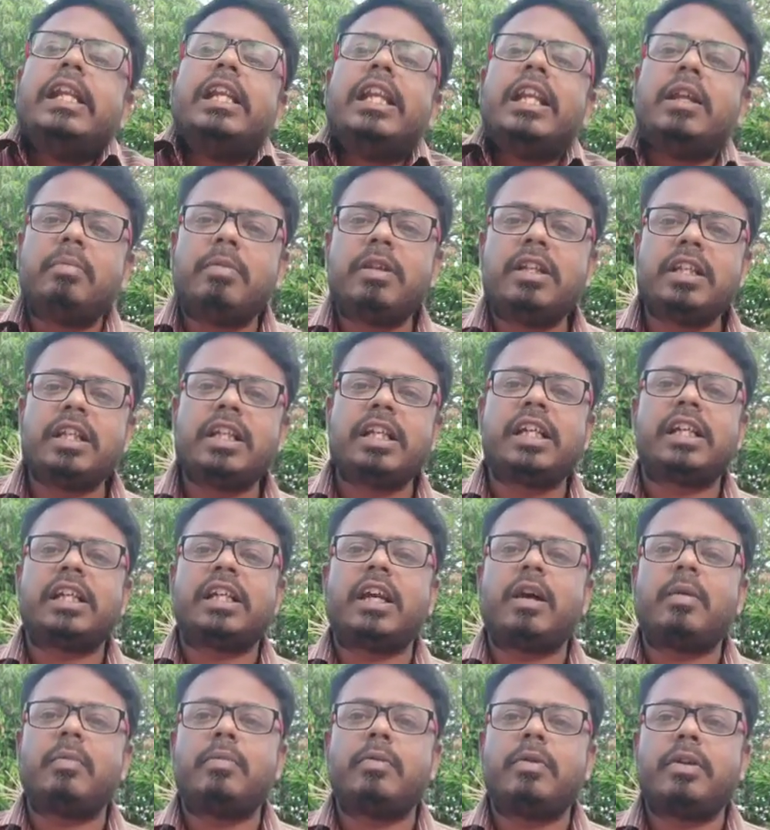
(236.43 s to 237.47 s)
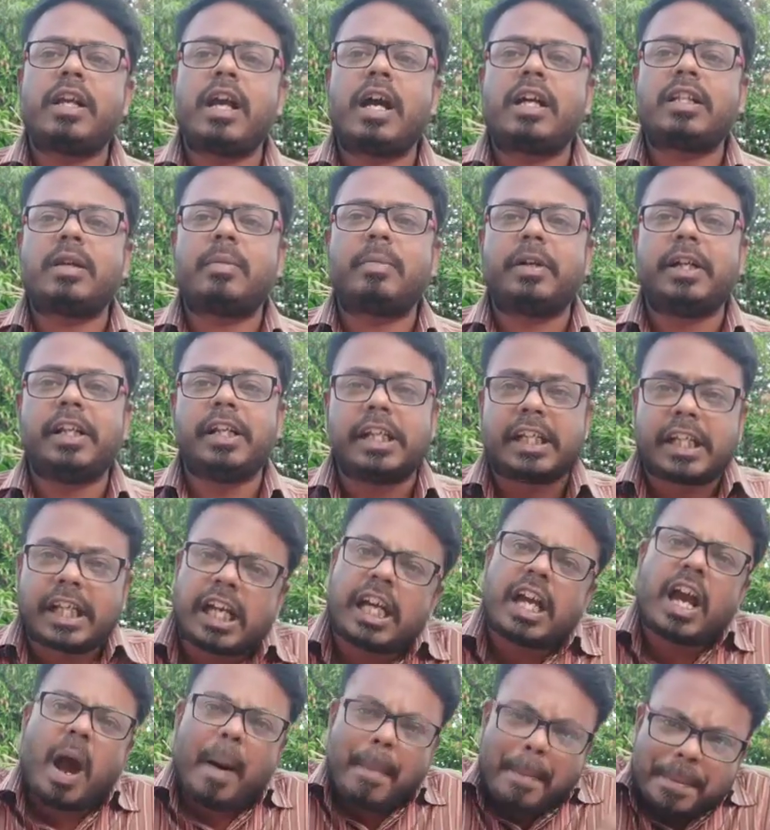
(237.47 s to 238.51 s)
நிமிர்ந்து நிற்க
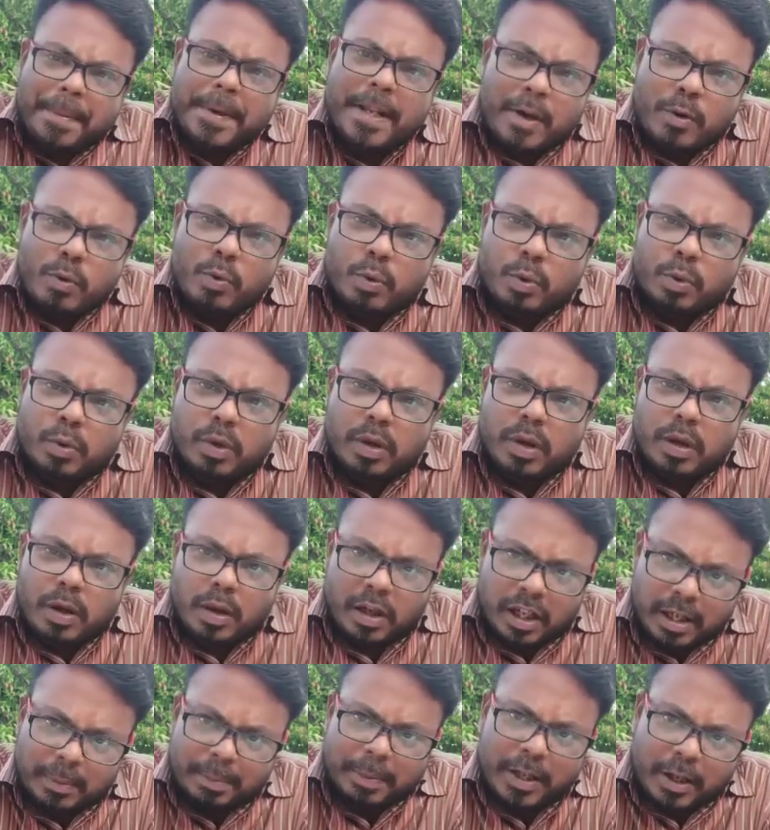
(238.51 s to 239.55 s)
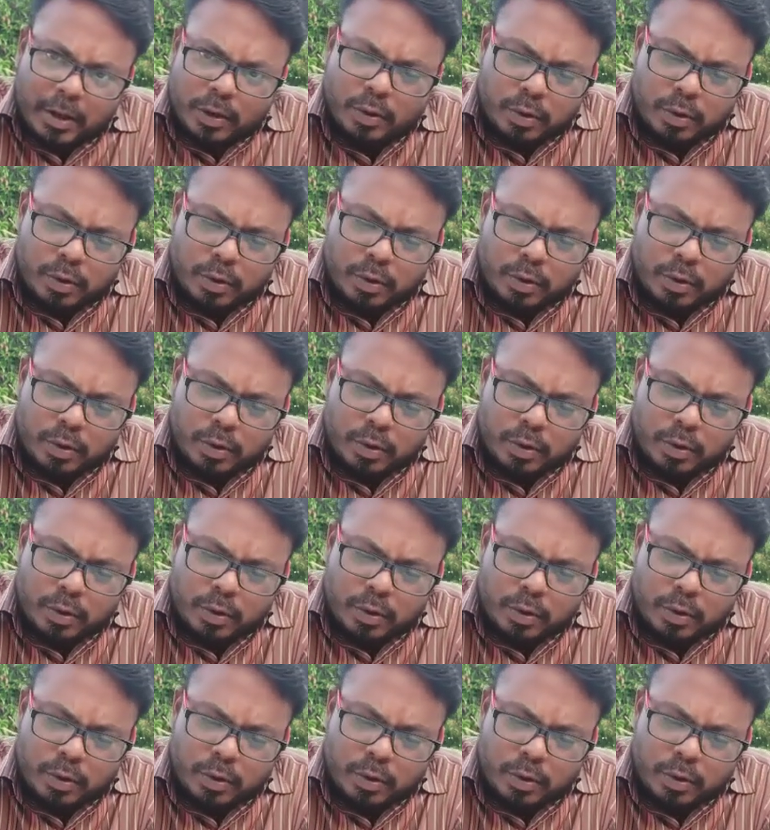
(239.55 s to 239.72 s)
முடியாதபடிக்கு அப்படியே இப்படியே